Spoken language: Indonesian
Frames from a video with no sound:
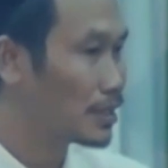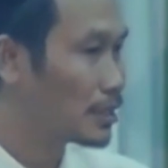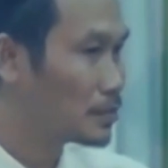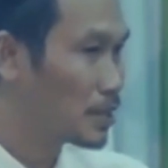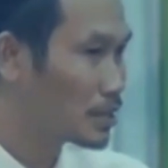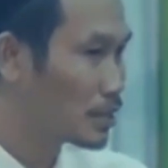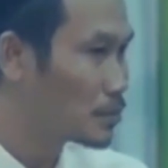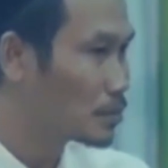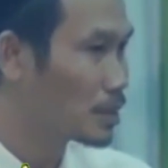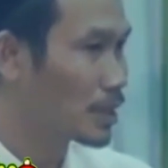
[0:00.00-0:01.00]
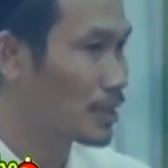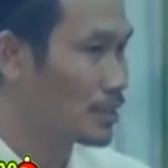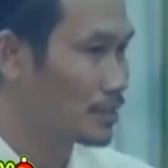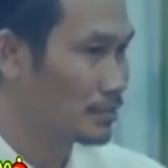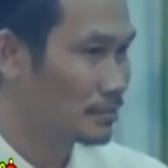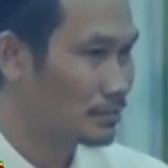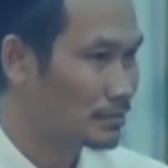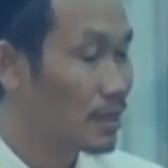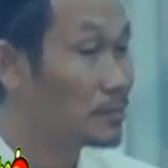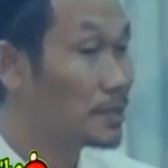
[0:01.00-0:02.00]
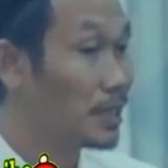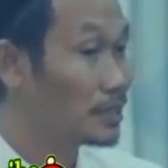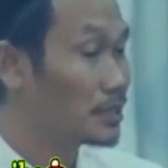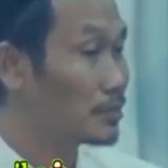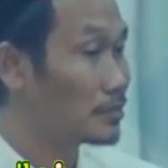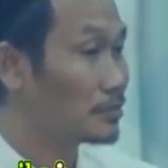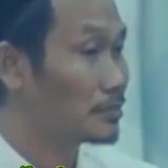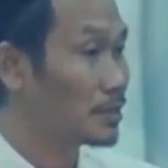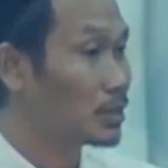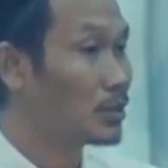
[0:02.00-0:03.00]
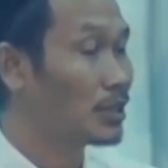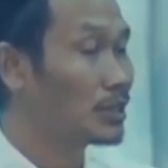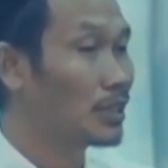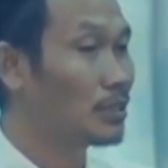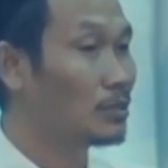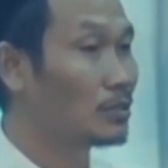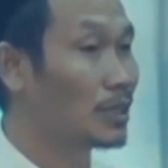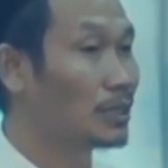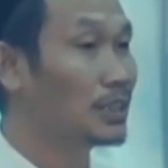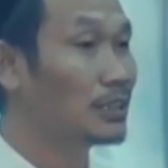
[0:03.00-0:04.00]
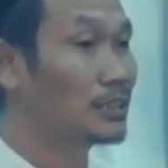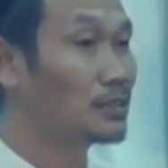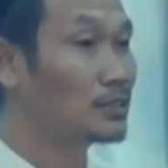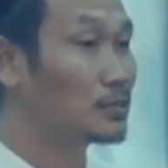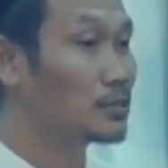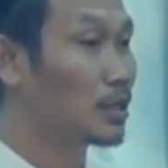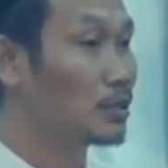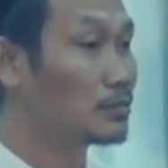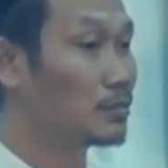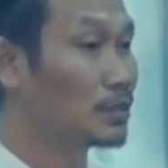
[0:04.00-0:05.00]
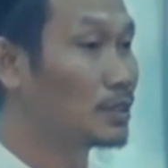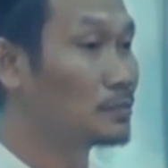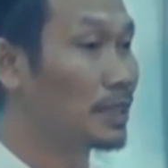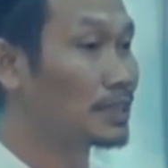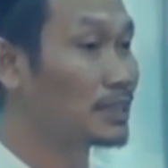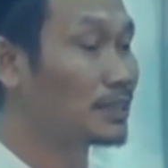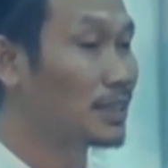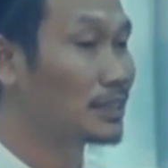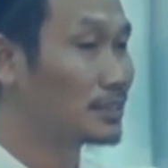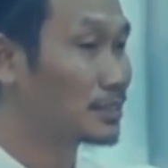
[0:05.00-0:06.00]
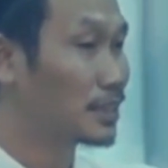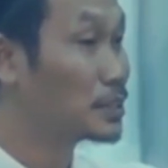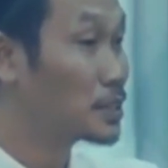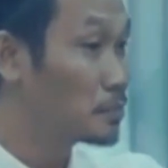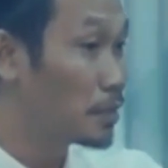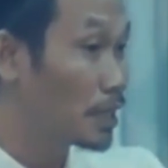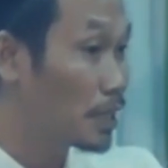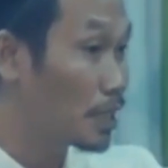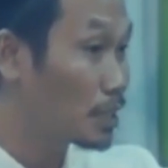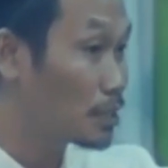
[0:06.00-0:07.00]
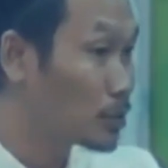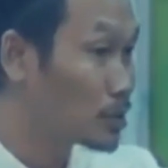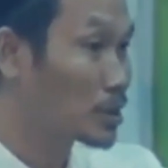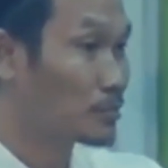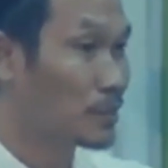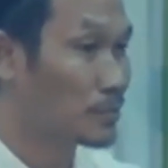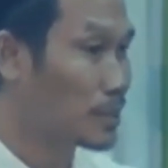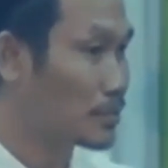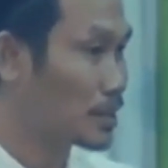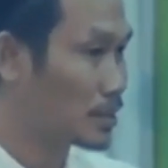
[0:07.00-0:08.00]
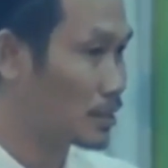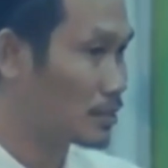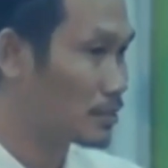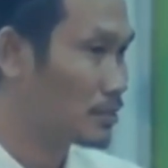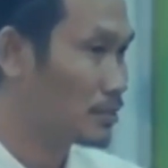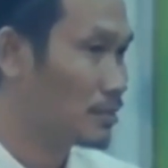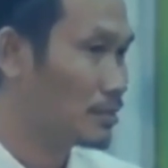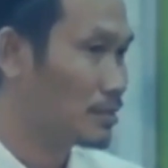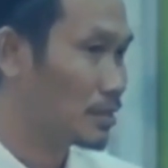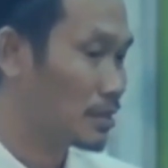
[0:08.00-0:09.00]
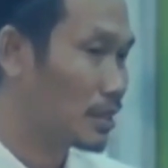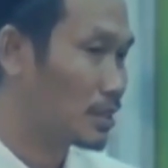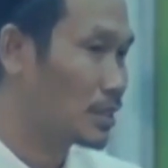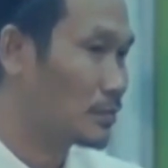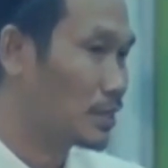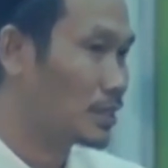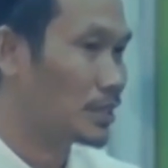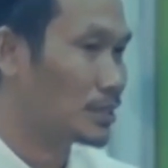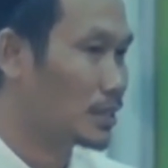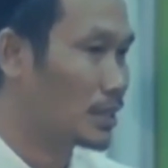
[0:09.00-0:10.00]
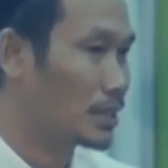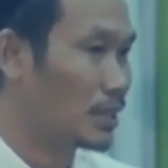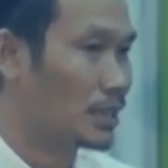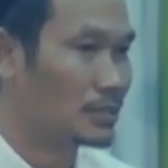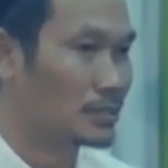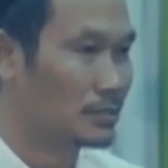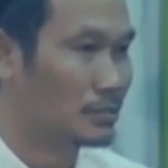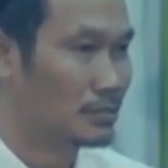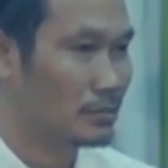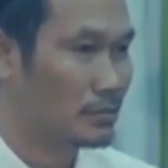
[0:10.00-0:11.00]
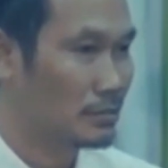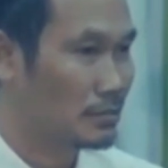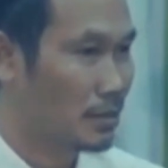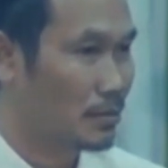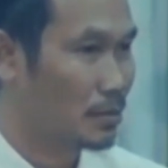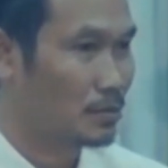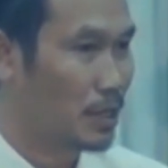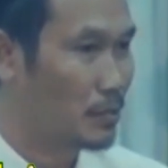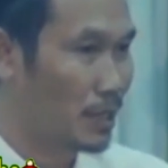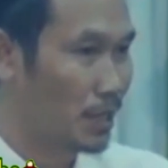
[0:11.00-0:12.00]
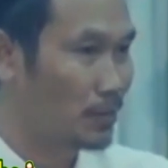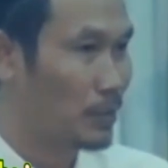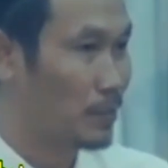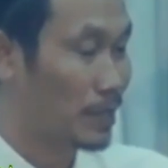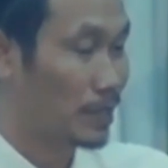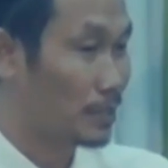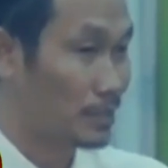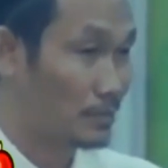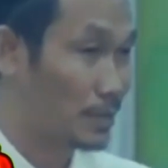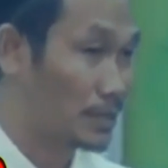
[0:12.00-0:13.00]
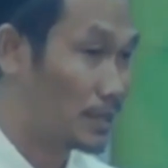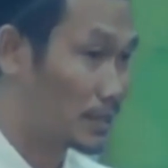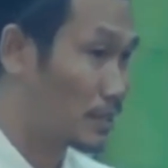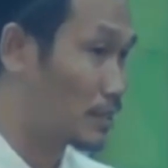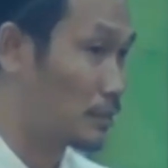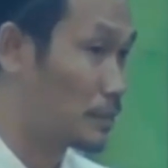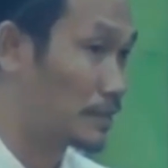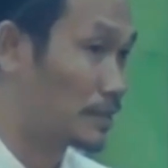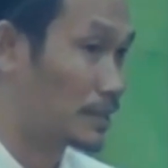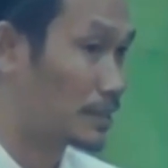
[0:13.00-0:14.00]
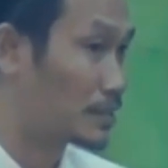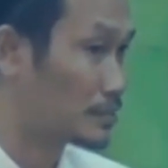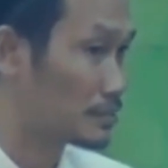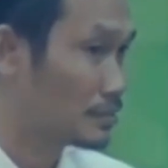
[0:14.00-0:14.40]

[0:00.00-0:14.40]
kita Nabi Adam tuh keren. Nabi Adam itu adalah orang yang disuruh Allah dipresentasikan, dibanggakan Allah di depan para malaikat. Ketika ada malaikat yang agak hasut, tapi itu tidak malaikat papan atas, malaikat yang kebanyakan.